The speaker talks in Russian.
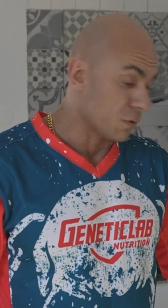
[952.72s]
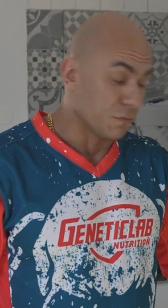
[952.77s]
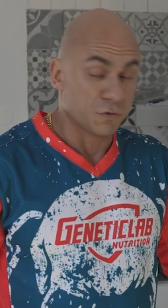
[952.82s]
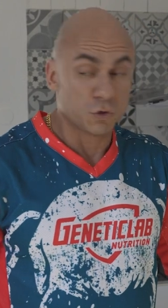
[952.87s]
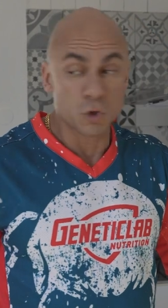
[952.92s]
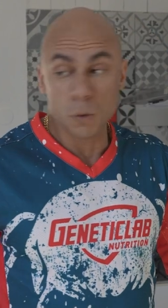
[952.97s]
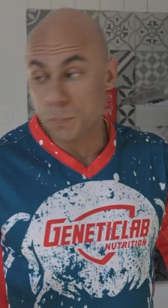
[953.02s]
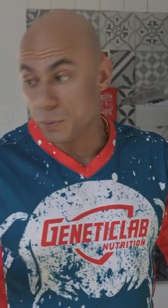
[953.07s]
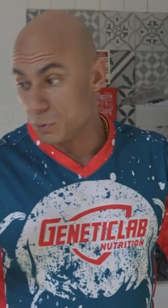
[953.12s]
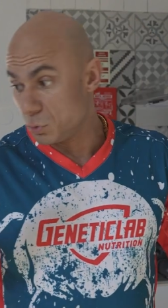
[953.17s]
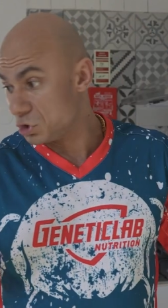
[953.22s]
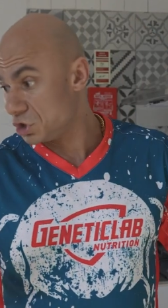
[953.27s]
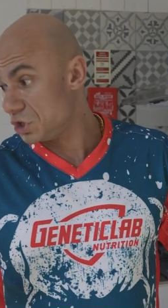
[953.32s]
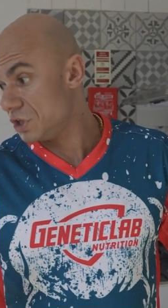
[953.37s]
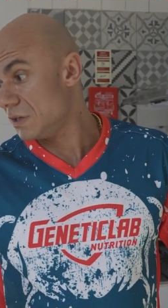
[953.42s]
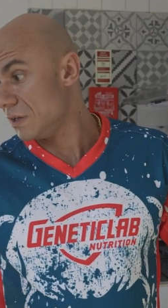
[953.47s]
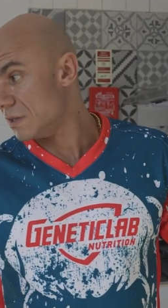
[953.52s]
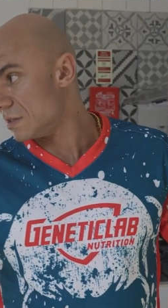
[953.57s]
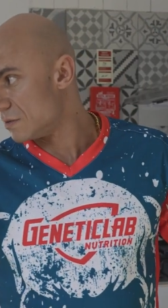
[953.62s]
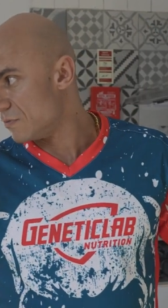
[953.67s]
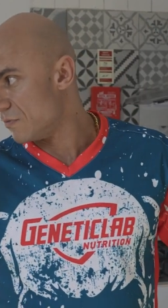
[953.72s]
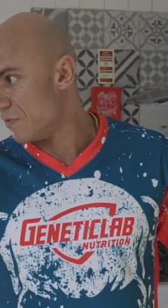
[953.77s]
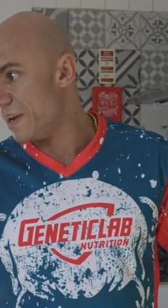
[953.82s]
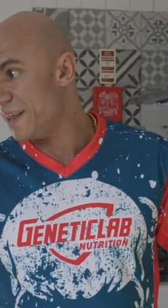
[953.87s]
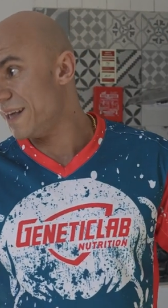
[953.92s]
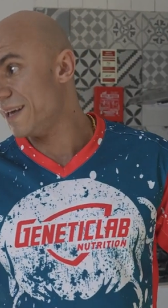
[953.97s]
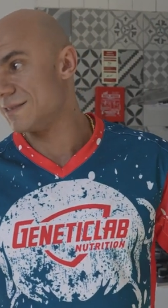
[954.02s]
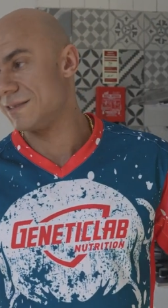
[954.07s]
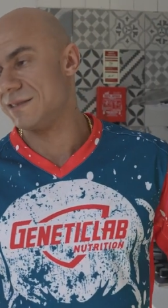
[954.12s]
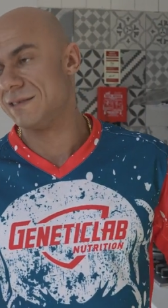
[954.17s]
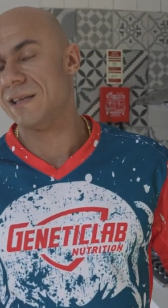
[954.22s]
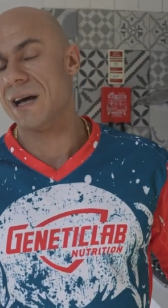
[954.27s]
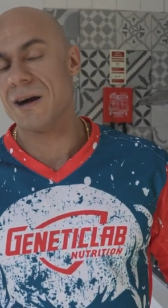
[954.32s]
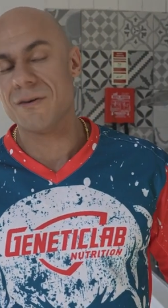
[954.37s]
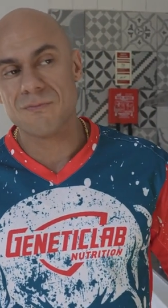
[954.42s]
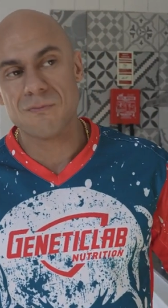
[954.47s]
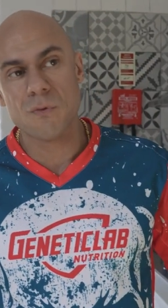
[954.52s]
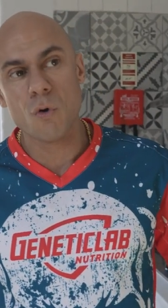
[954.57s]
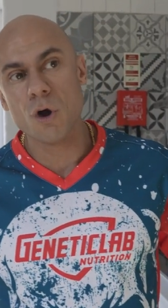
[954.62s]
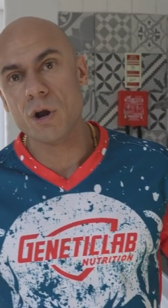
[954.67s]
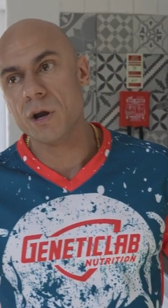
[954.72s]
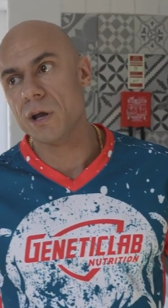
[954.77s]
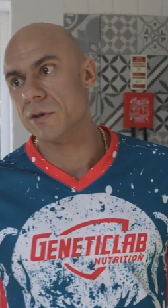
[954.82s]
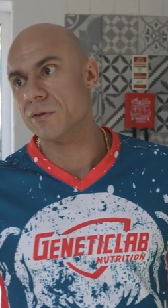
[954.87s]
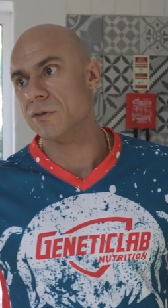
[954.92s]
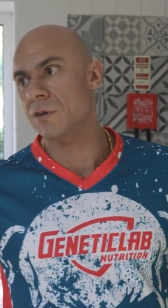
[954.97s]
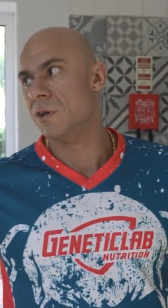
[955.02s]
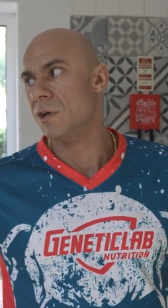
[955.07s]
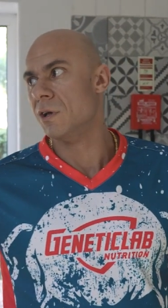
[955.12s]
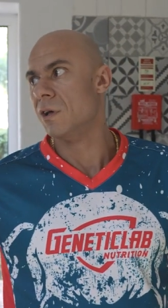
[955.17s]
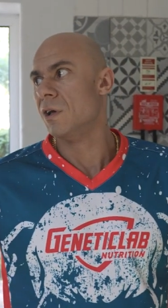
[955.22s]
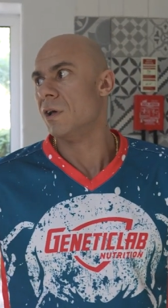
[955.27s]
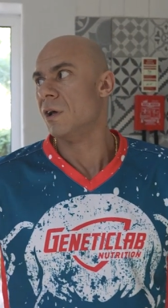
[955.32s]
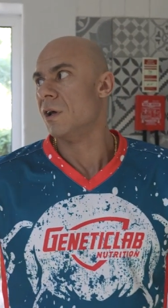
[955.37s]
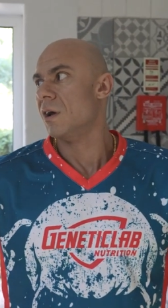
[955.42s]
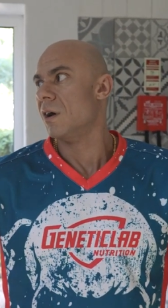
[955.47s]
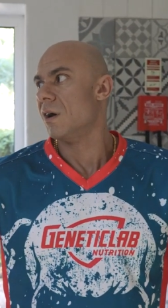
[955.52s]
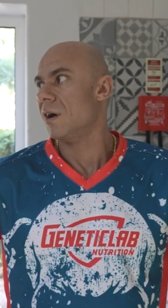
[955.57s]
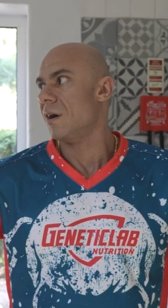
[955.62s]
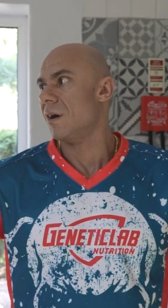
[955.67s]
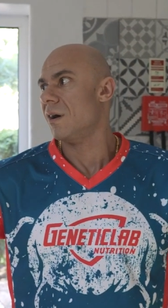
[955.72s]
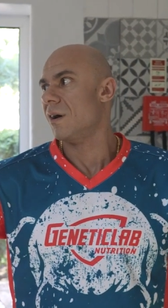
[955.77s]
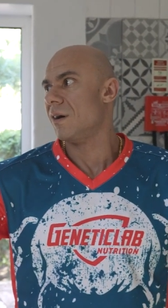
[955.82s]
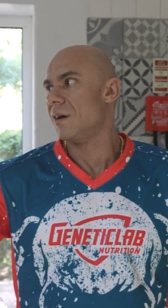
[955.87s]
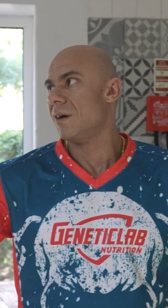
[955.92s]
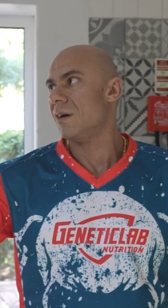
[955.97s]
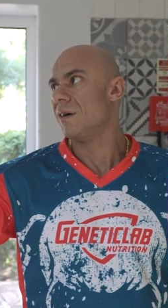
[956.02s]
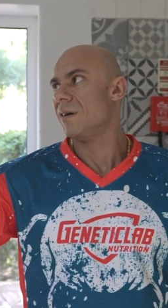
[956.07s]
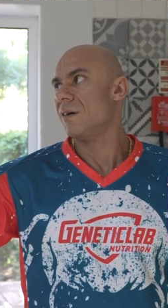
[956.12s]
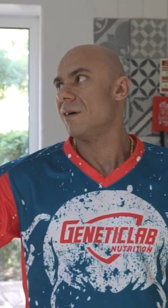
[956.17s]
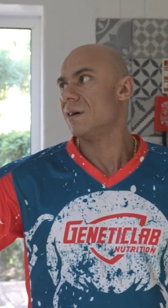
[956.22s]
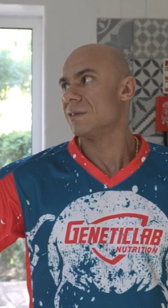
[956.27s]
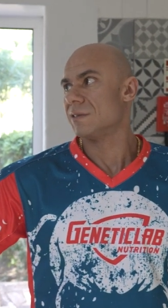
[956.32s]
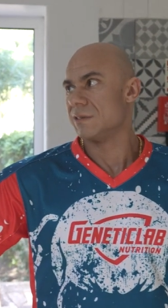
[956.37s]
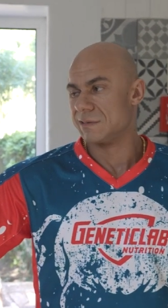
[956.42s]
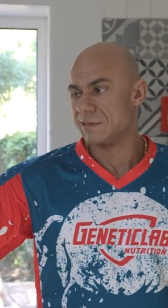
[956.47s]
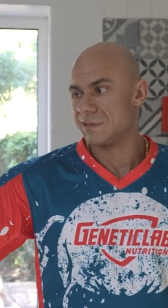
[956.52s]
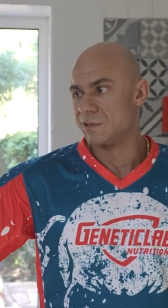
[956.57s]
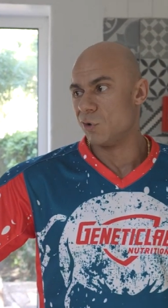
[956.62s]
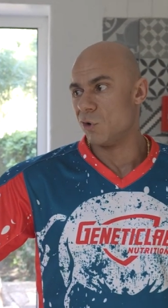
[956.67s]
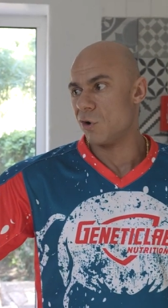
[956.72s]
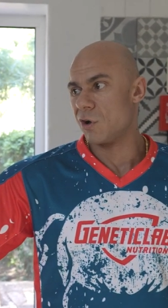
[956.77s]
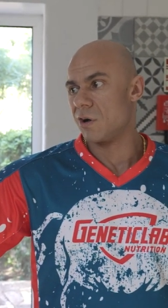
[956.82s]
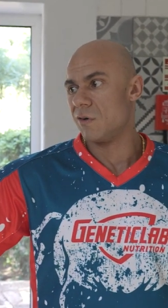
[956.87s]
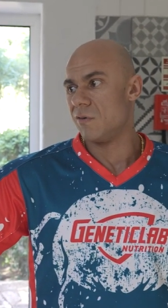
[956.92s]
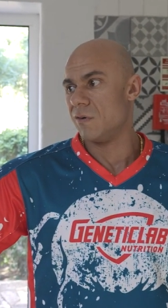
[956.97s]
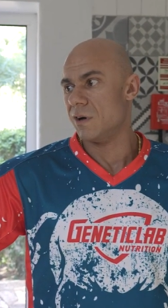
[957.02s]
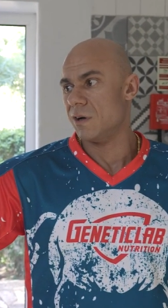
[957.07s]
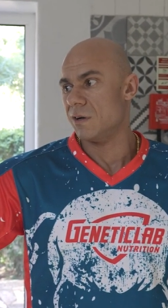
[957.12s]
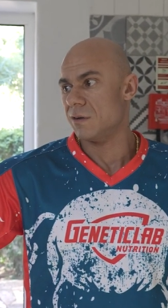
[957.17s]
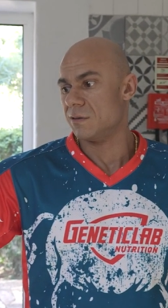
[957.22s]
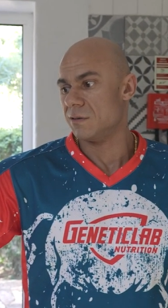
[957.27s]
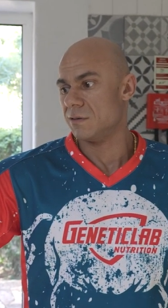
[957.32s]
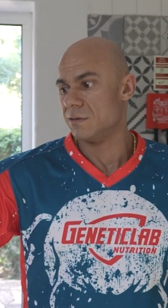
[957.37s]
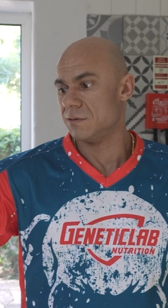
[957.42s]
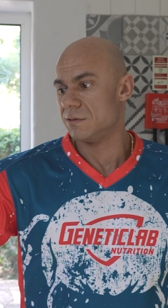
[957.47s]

все получилось, влез, доволен. А, это здорово.